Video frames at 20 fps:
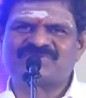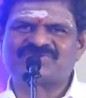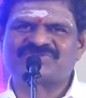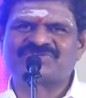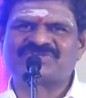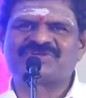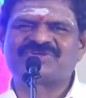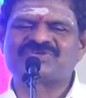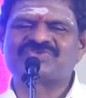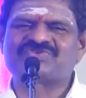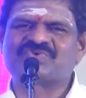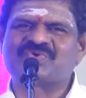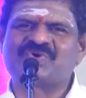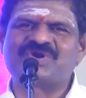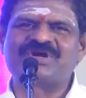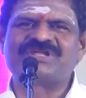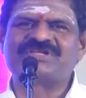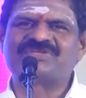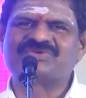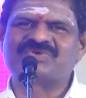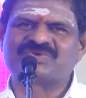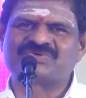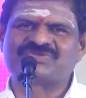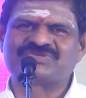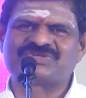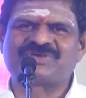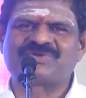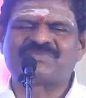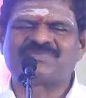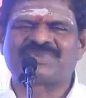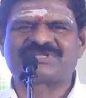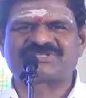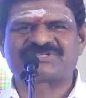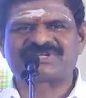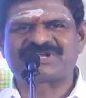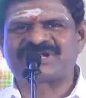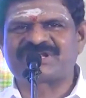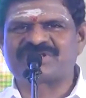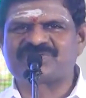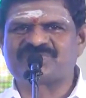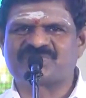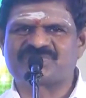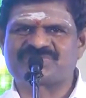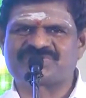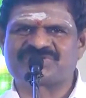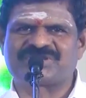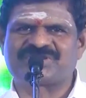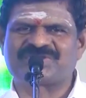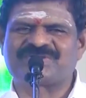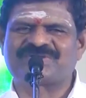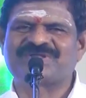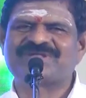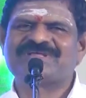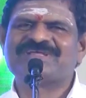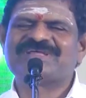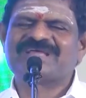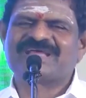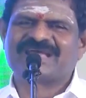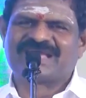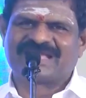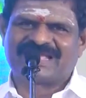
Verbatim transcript: ஜோசியம் சோழி ஜோசியம் பிரசன்ன ஜோசியம்